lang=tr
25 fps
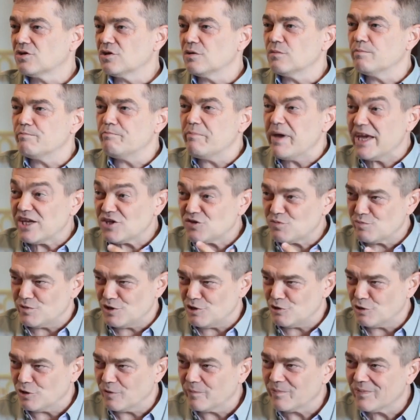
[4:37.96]
Şimdi 5
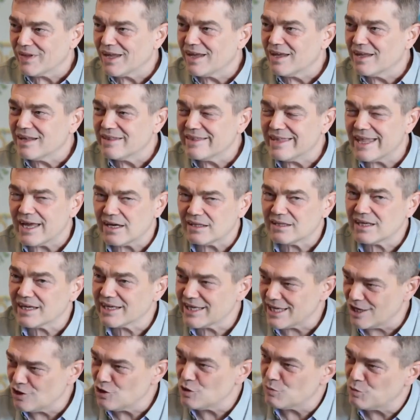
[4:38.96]
milyon.
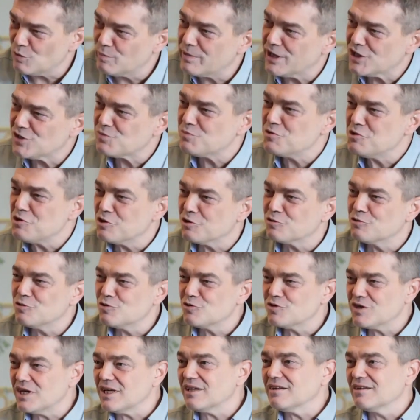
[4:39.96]
Nereden geliyor bu 5 milyon
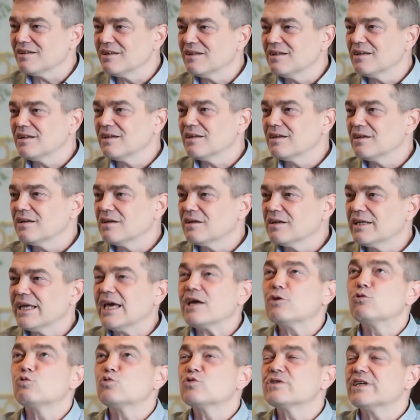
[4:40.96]
hücre?
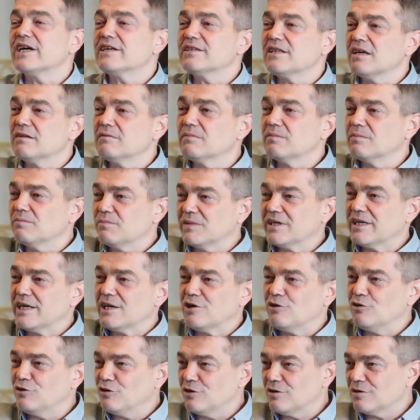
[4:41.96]
Yani uzaydan mı
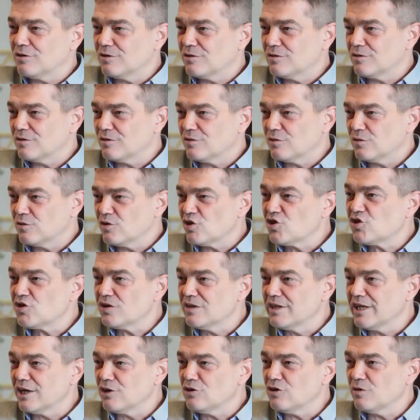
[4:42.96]
geliyor?
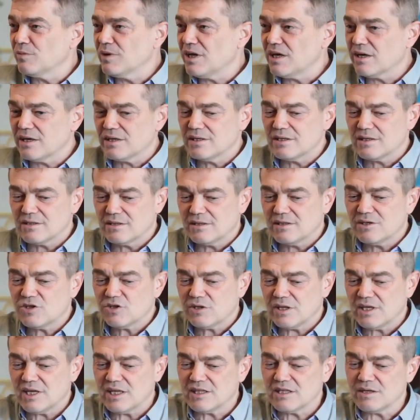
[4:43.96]
ışınlanıyor mu? Hayır.
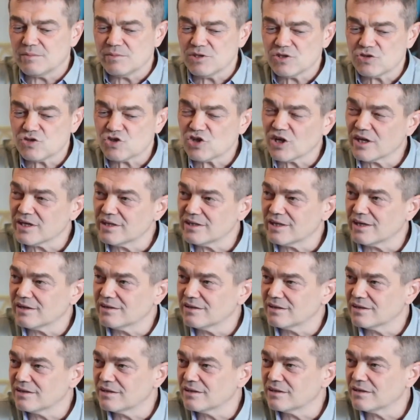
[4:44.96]
İşte yediğimiz
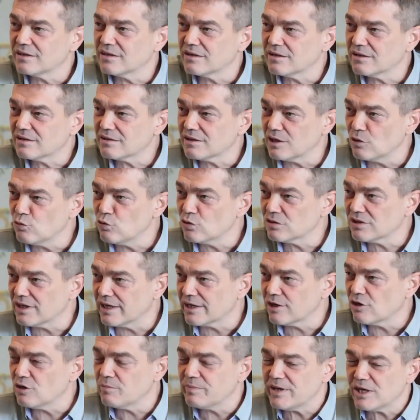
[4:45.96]
çaydan,
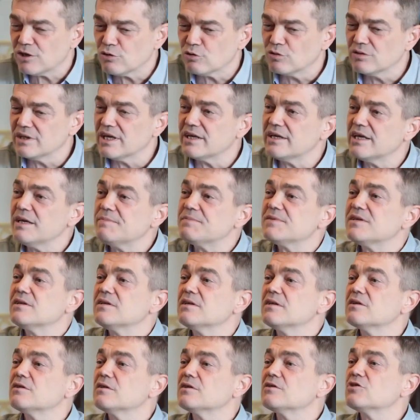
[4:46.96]
tavuktan geliyor. Peki onların
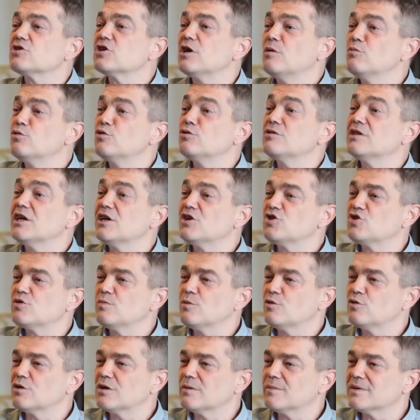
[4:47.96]
hepsi çamurun
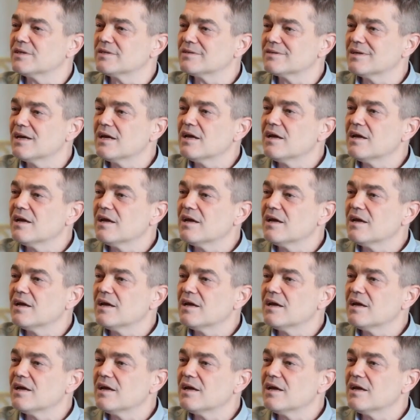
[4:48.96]
değişimi uğraması.